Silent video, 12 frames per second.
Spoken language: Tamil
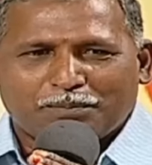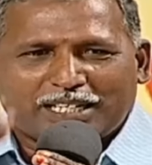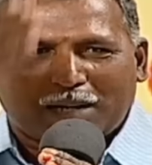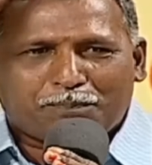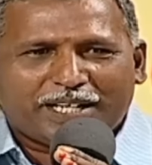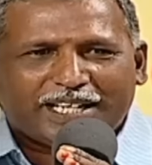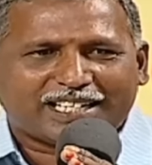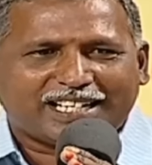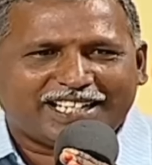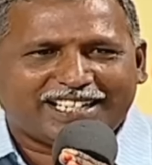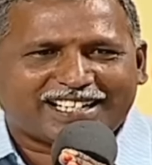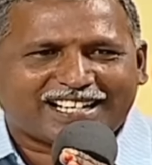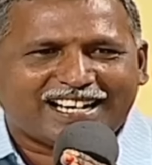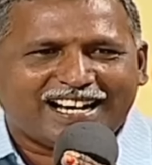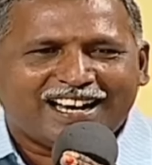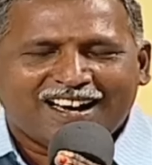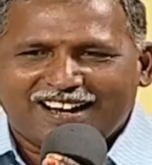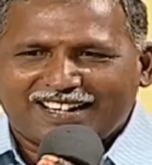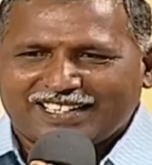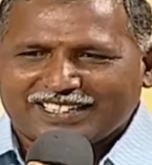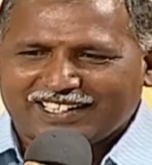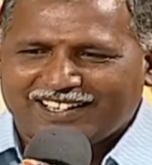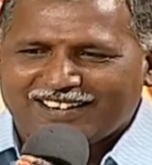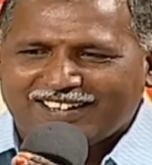மிகப்பெரிய நடிகர்ரா ஆனால்
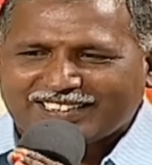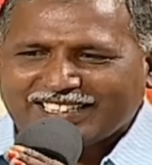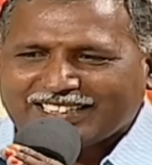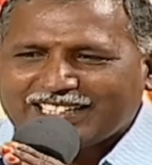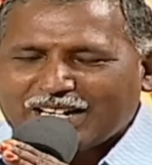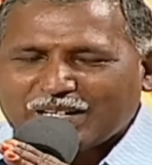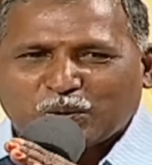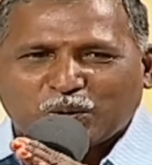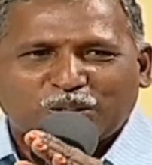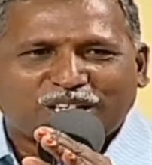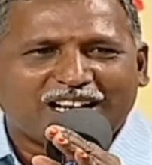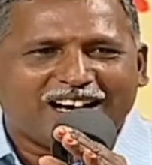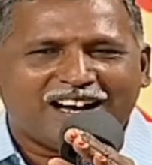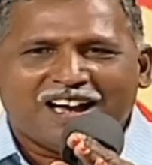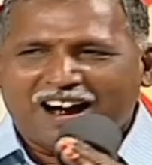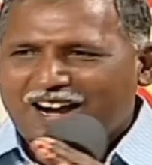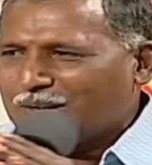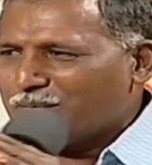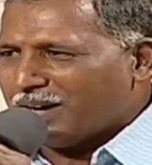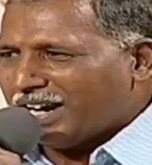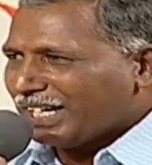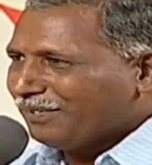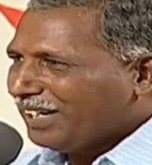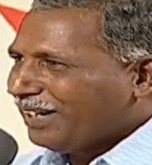எல்லாத்தையும் தானம் கொடுக்கலாம் ஆனால்
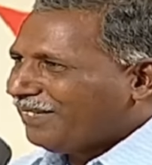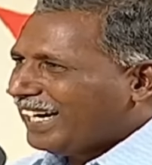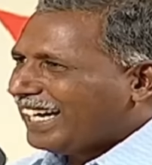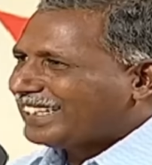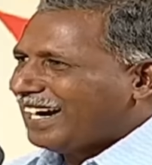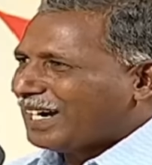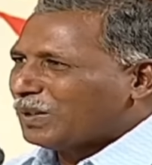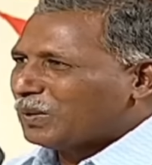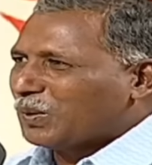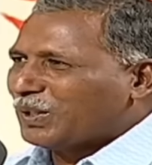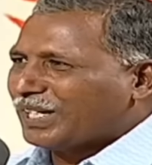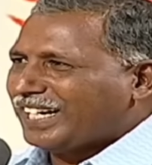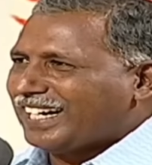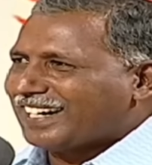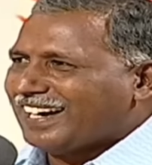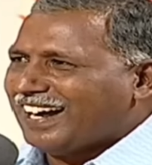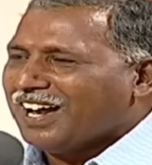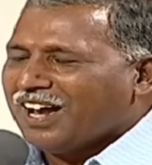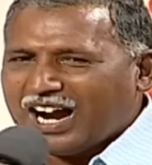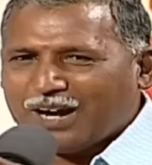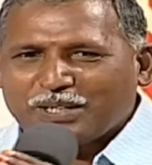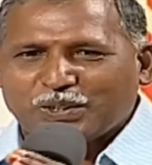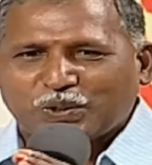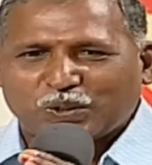மனைவியே தானம் கொடுக்குறியாடா
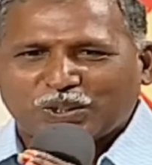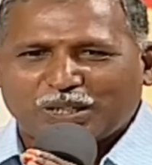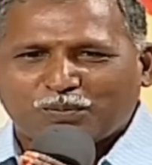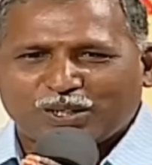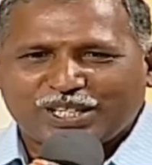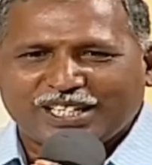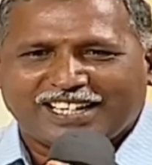அப்படின்னு சொன்ன பொழுது